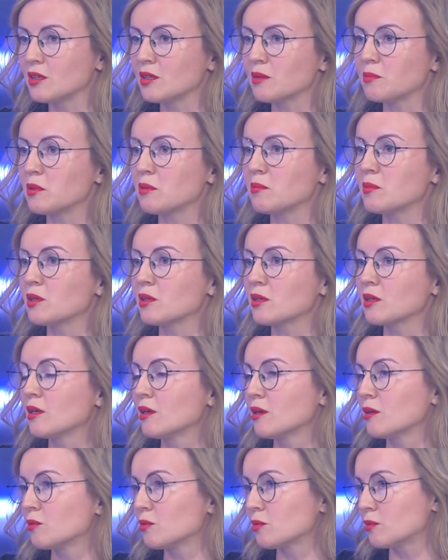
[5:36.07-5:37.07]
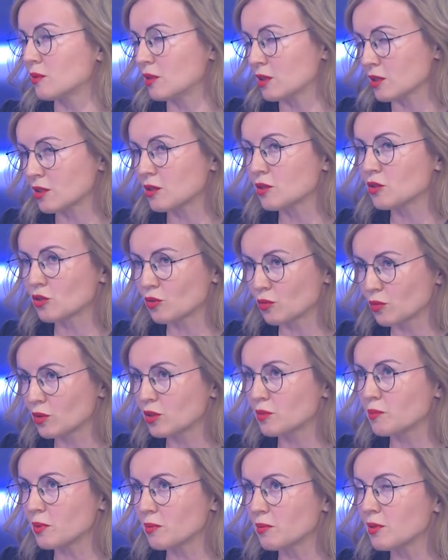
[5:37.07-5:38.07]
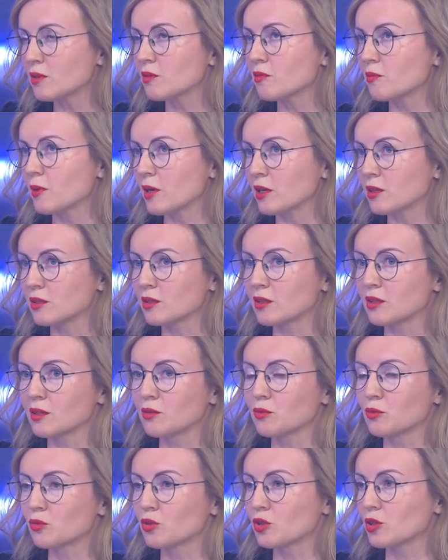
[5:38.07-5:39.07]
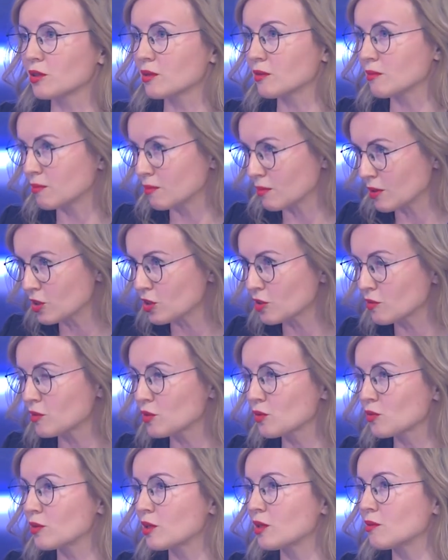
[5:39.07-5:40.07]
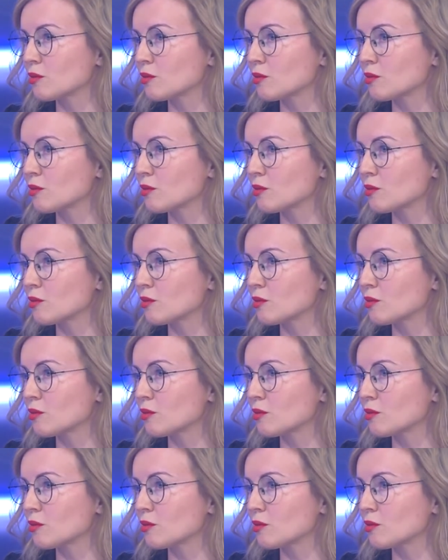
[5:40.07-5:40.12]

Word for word: Например, вот я знаю, что есть пример в практике уже нашего суда,